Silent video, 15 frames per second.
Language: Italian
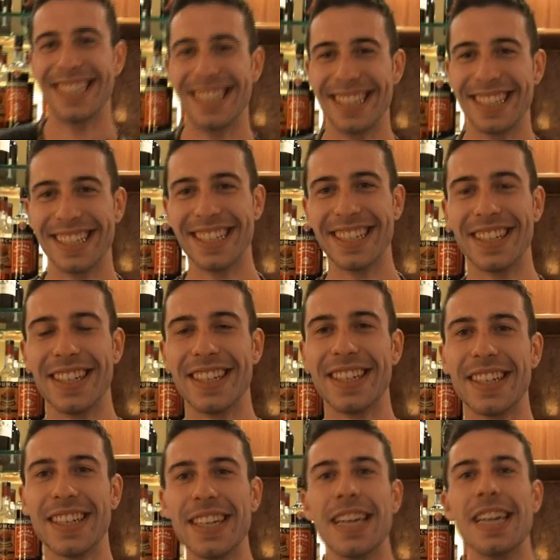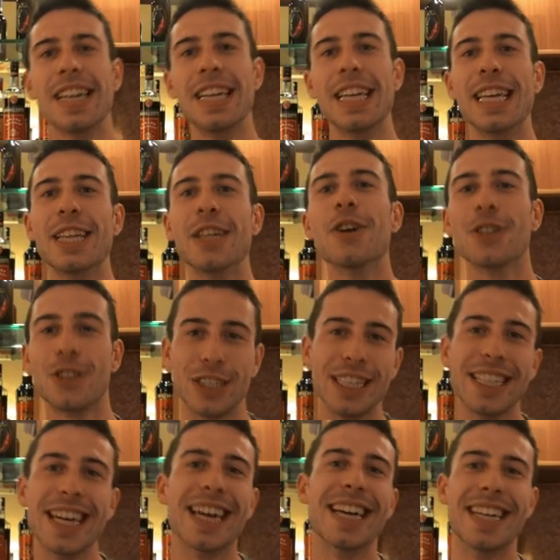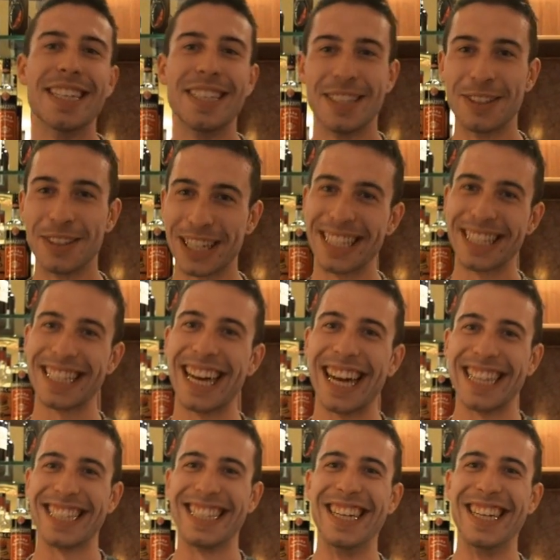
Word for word: Conosci l'inno? L'inno sì, eh. devo cantare.